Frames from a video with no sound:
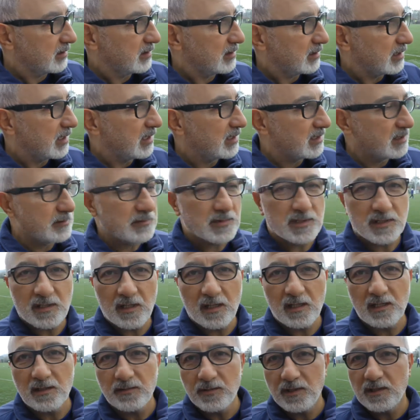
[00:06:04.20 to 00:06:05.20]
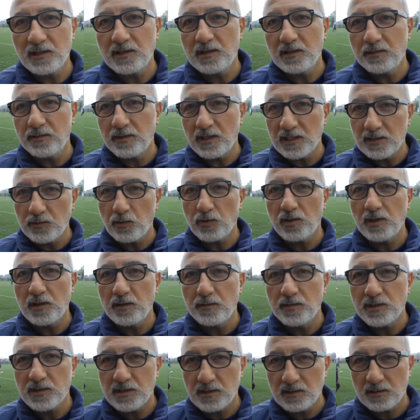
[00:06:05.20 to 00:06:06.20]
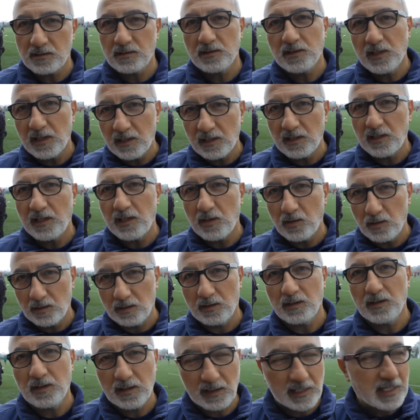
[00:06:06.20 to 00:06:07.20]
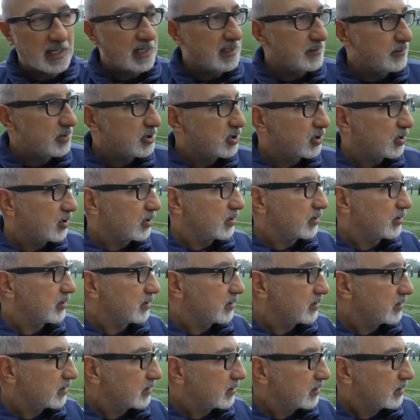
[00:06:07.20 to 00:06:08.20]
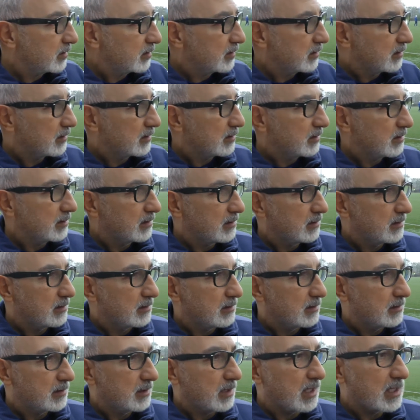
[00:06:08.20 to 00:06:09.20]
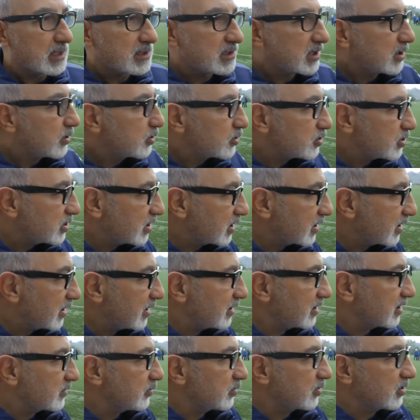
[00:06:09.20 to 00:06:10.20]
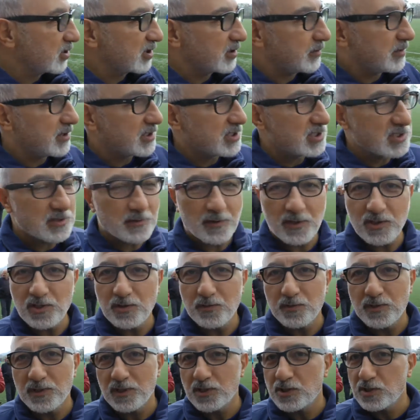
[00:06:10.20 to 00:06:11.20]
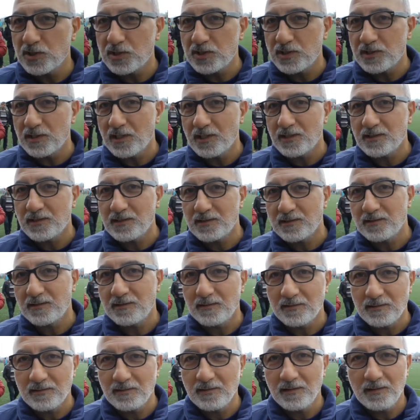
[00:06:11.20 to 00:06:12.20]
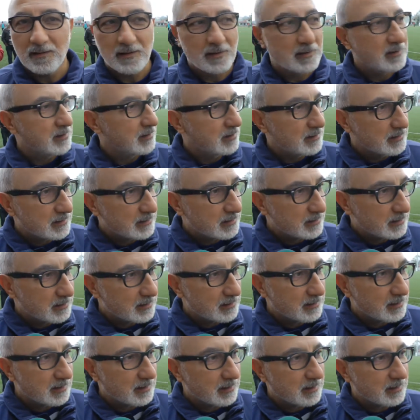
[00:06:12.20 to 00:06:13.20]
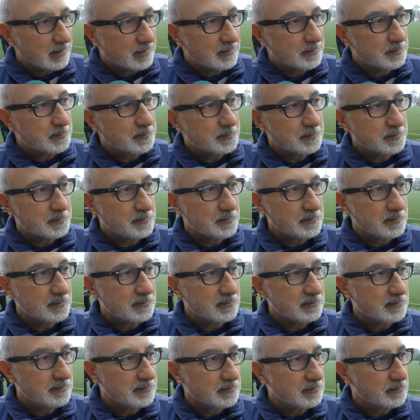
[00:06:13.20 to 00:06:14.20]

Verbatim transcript: aldığımız galibiyette biraz moralimiz yerine gelmiş oldu. Akçakoca'ya geldik. Bugünkü 5. maçımıza çıkacağız. Nasıl e, e, yani